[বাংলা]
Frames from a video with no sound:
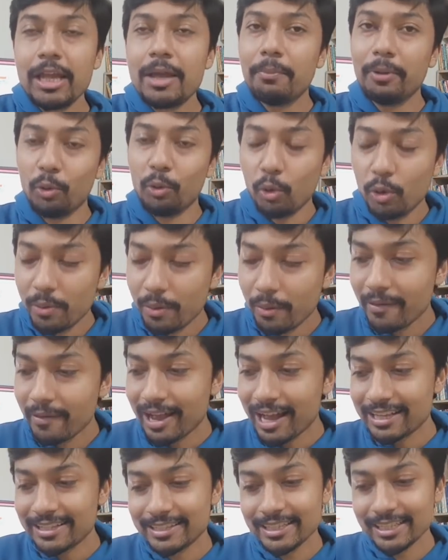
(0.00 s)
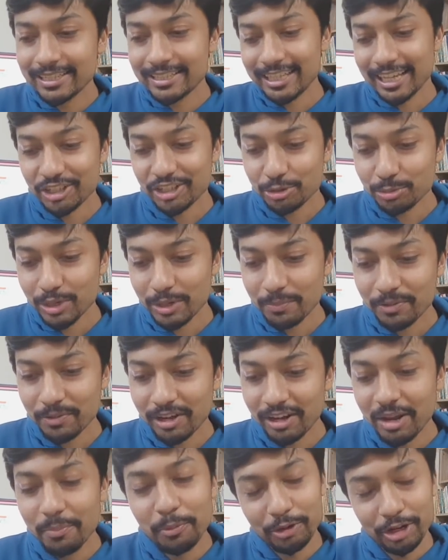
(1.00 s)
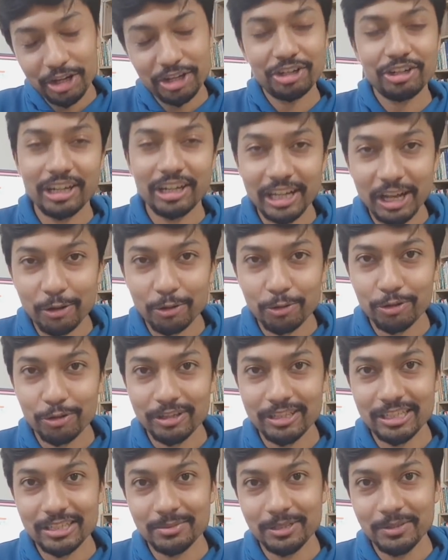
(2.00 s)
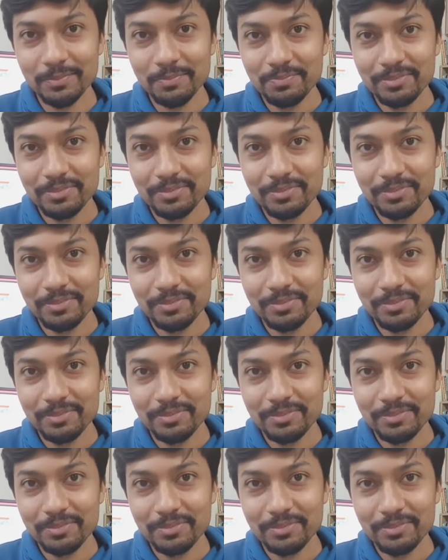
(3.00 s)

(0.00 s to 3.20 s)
বাট ওইভাবে আস্তে আস্তে একসময় আপনার রেপুটেশনটা ডাউন হয়ে যাবে